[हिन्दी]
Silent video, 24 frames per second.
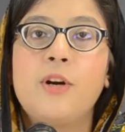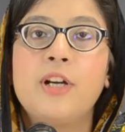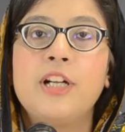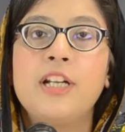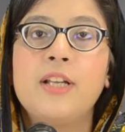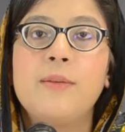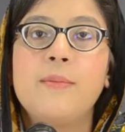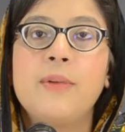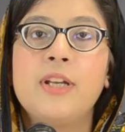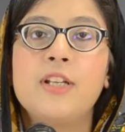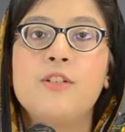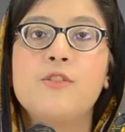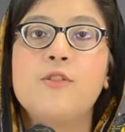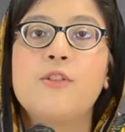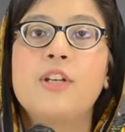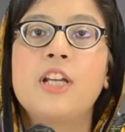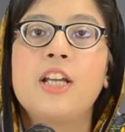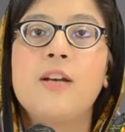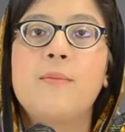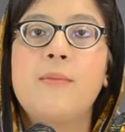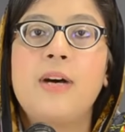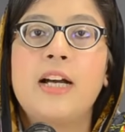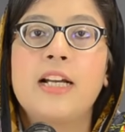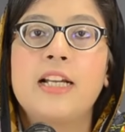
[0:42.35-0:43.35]
बॉडी में जो
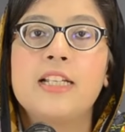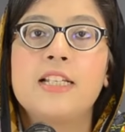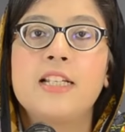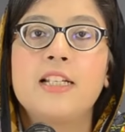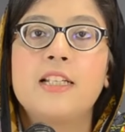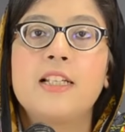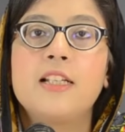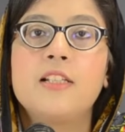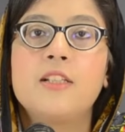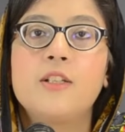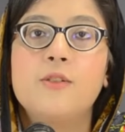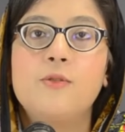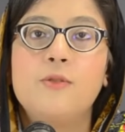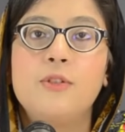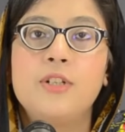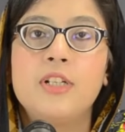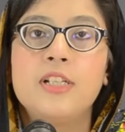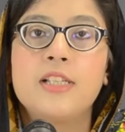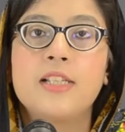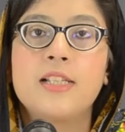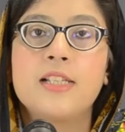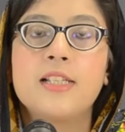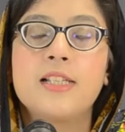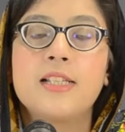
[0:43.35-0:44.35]
कि हम आगे चल के ज़रूर
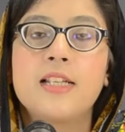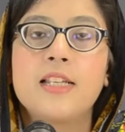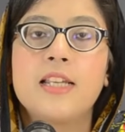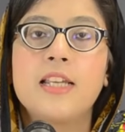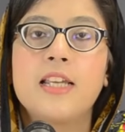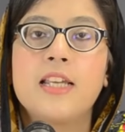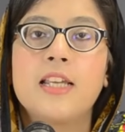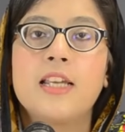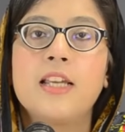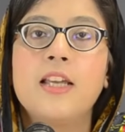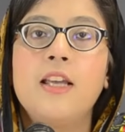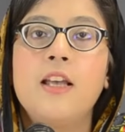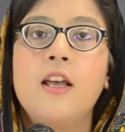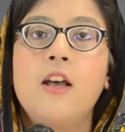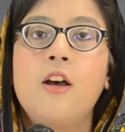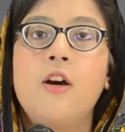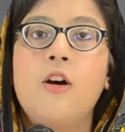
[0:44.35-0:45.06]
डिस्कस करेंगे